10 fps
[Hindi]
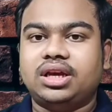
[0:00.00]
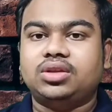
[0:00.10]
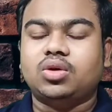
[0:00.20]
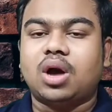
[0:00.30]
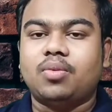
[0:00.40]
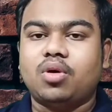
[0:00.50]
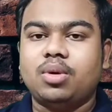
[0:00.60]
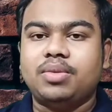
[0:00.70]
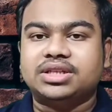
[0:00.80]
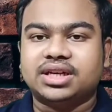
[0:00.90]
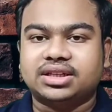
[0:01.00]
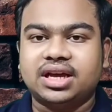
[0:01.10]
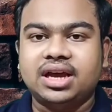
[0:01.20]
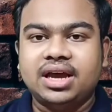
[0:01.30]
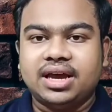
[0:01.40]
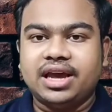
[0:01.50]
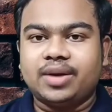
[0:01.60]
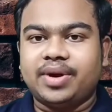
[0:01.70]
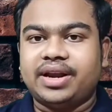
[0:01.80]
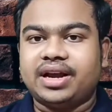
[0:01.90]
करते हैं तो आपको भी मिल सकता
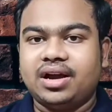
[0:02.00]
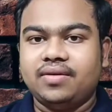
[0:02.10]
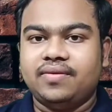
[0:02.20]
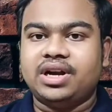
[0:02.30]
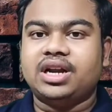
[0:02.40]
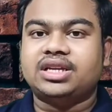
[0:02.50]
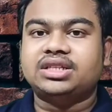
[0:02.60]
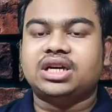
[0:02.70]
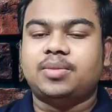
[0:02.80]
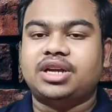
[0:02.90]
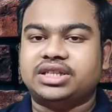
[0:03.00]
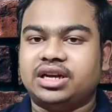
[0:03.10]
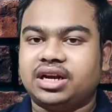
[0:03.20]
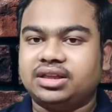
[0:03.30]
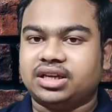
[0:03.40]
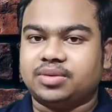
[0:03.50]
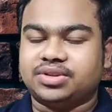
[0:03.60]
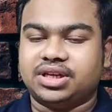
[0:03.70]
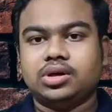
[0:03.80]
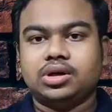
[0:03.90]
है एक महीने का फ्री रिचार्ज हमारे चैनल का
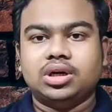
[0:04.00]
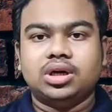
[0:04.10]
तरफ से